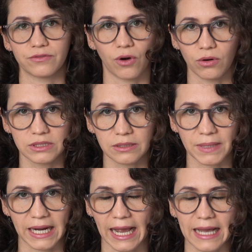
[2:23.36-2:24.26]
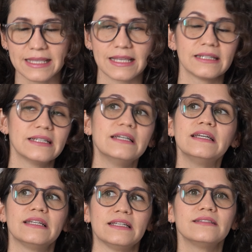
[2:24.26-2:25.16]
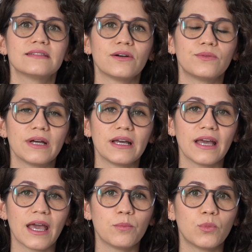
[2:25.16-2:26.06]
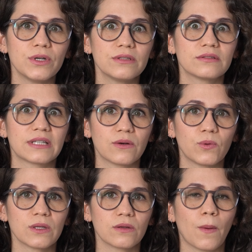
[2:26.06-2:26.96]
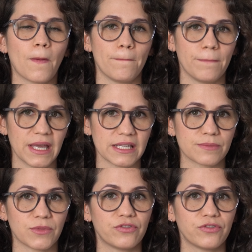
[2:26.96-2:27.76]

volta para casa. Então é, é muito tranquilo mesmo.